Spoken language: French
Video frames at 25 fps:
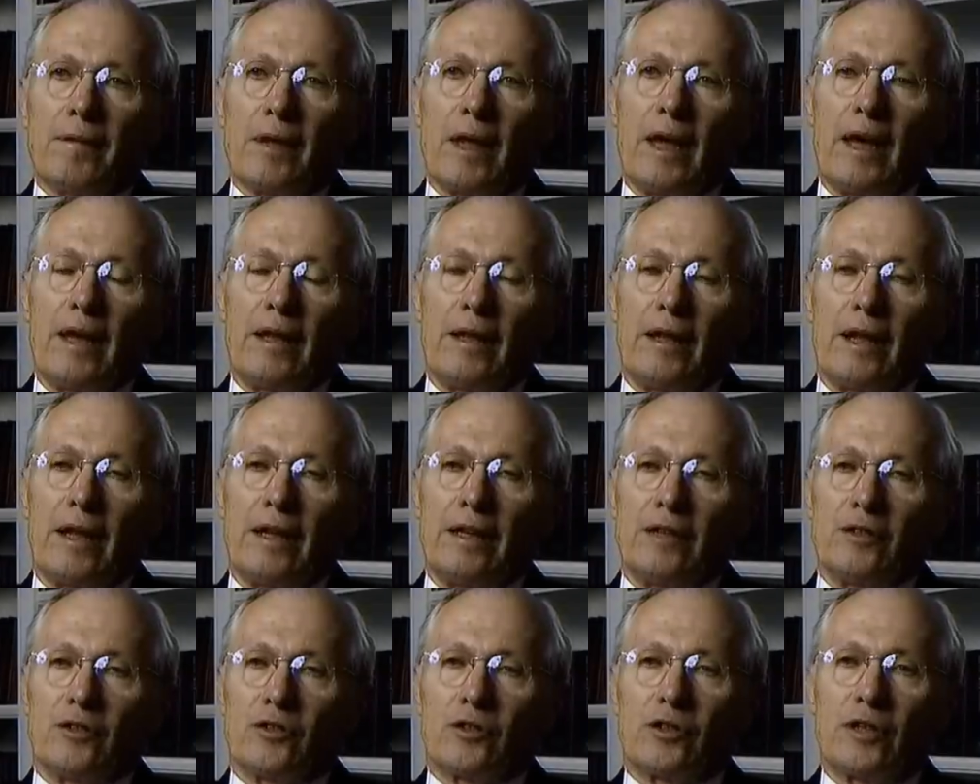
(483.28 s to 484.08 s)

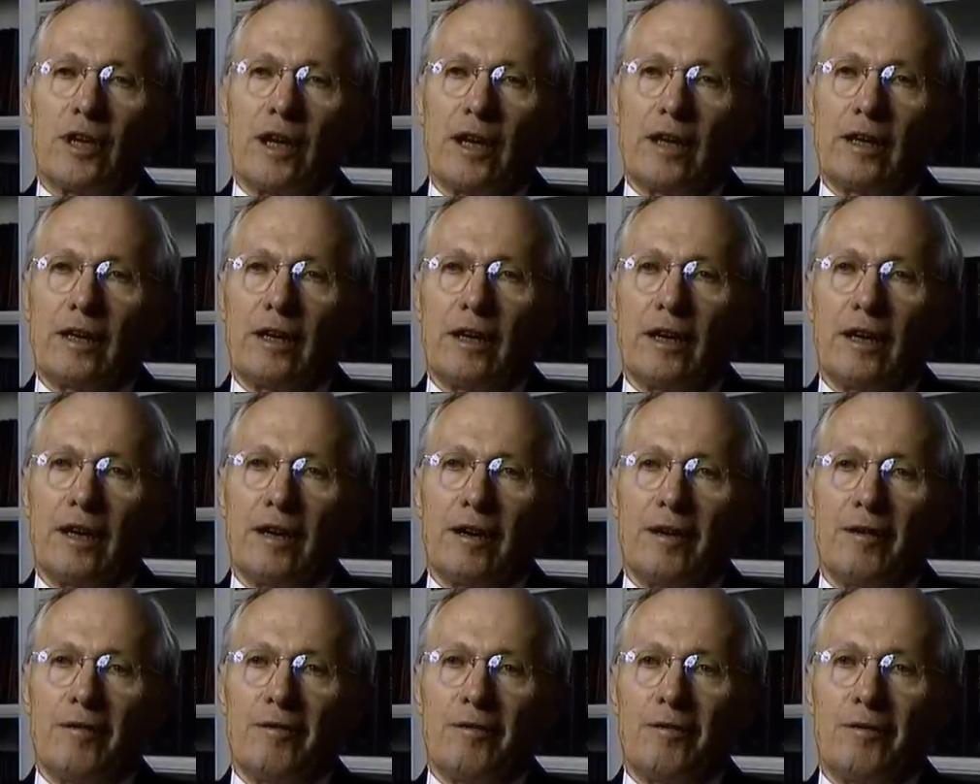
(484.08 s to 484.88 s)
On dit
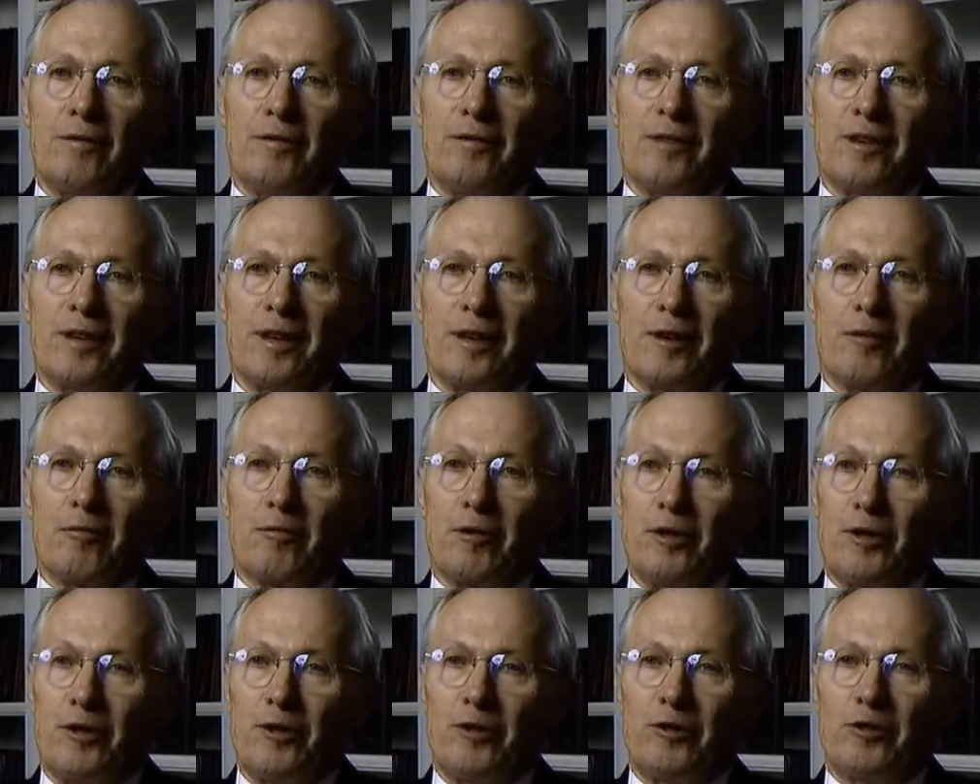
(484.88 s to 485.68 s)
que c'est à cause de uh,
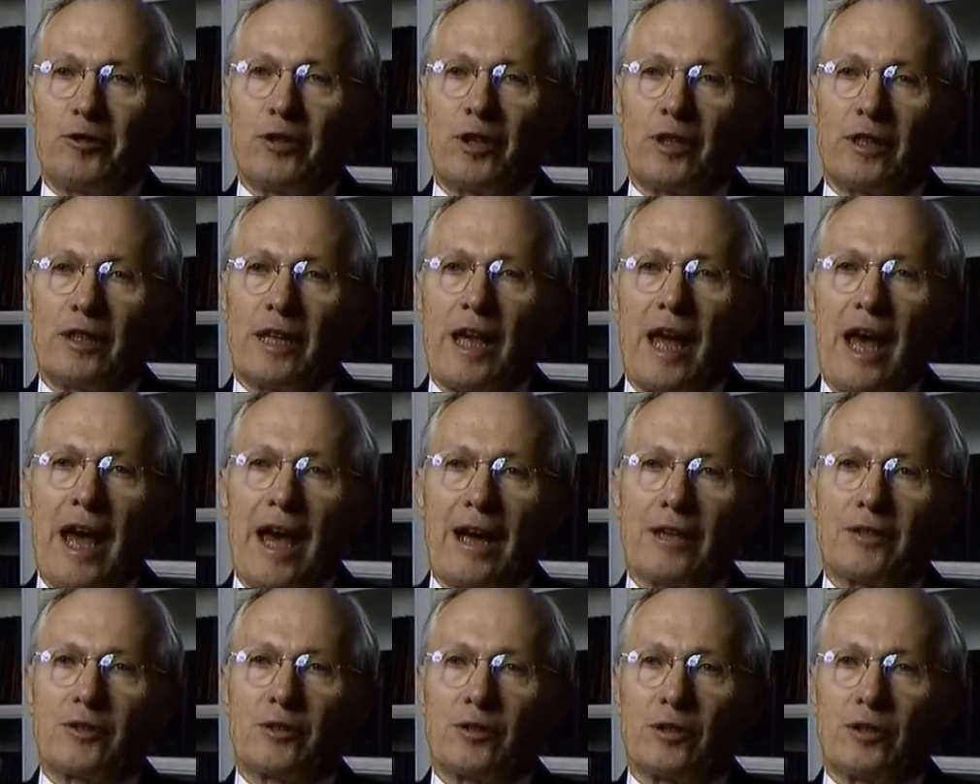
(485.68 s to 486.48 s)
leurs taxes,
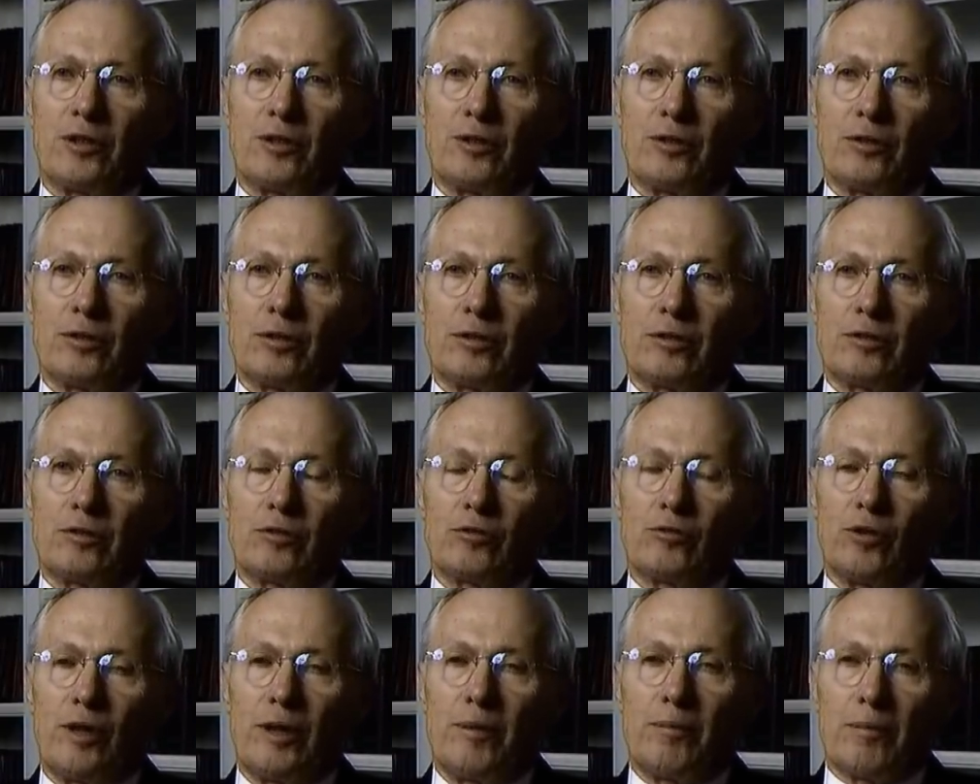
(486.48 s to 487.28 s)
des
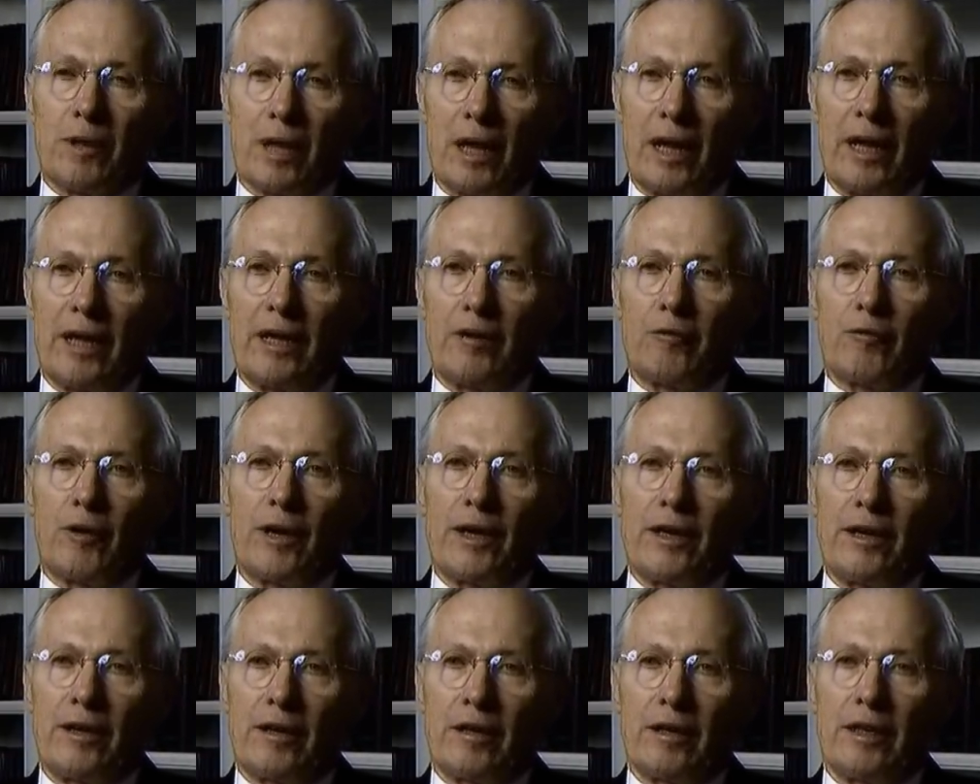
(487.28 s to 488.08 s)
impôts trop
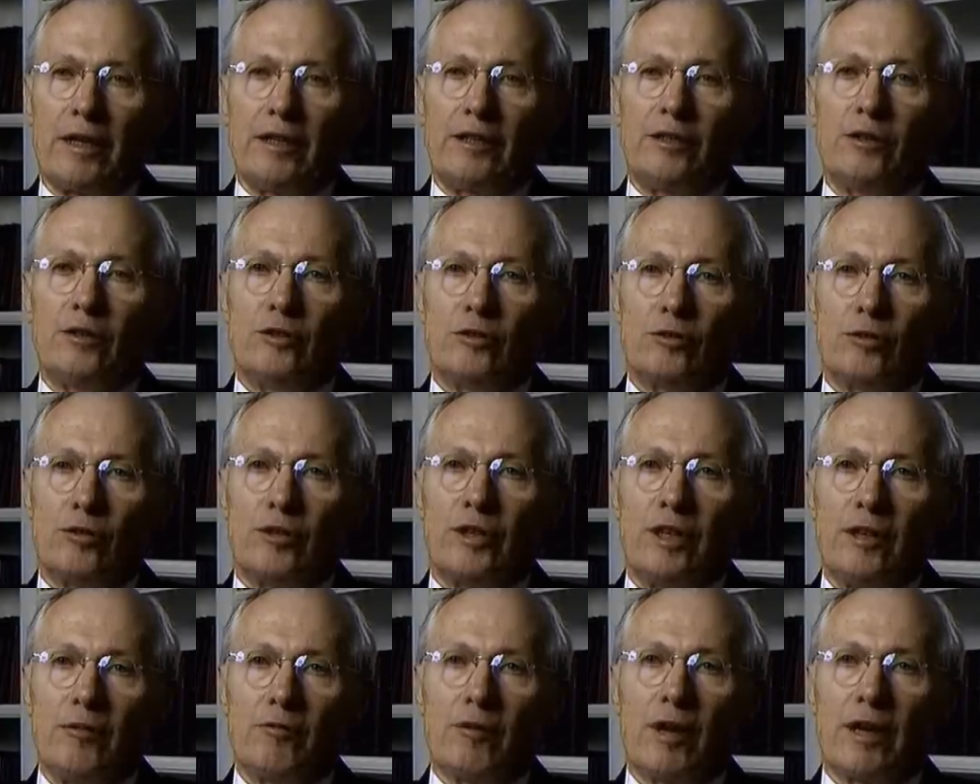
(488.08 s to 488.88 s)
élevés, d'une
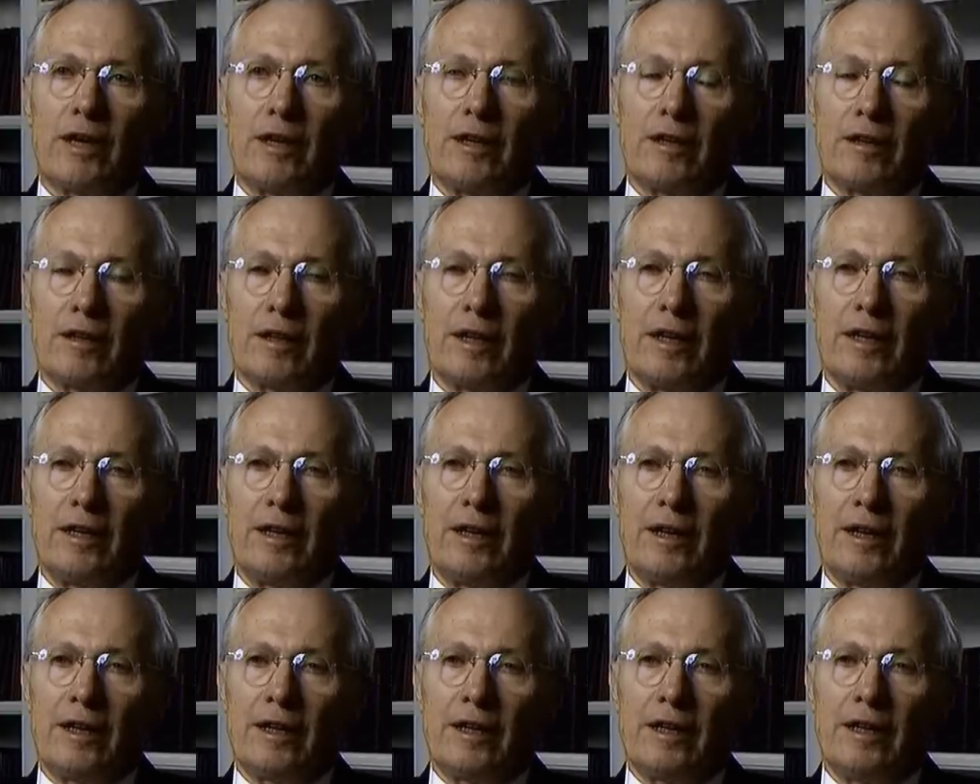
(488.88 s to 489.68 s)
administration trop
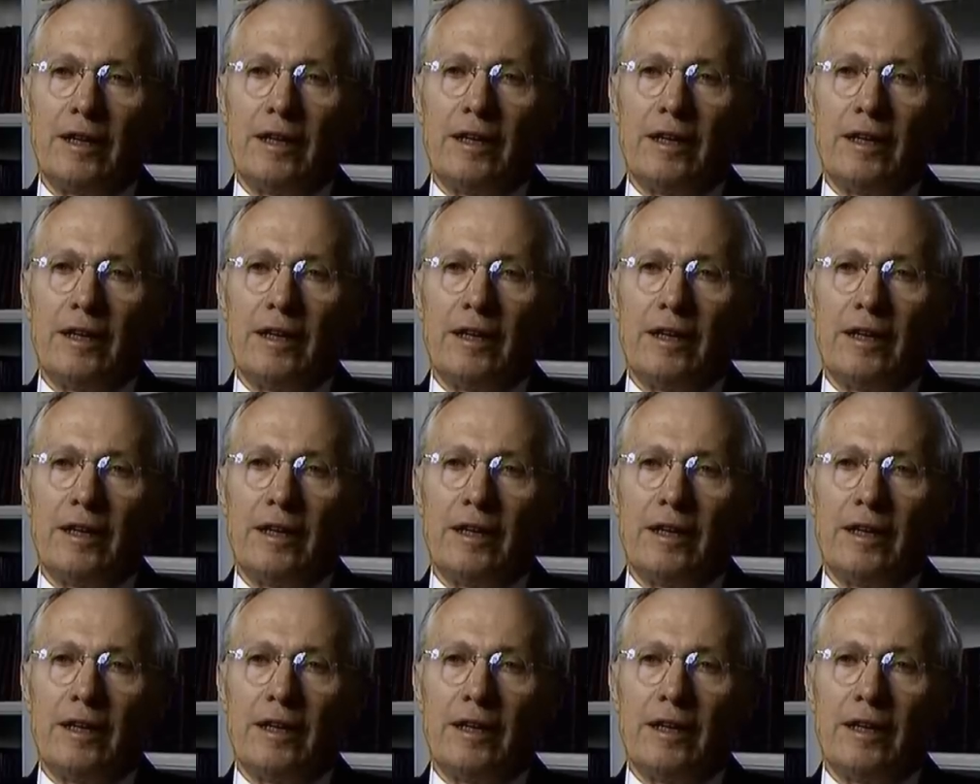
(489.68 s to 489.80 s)
rigide.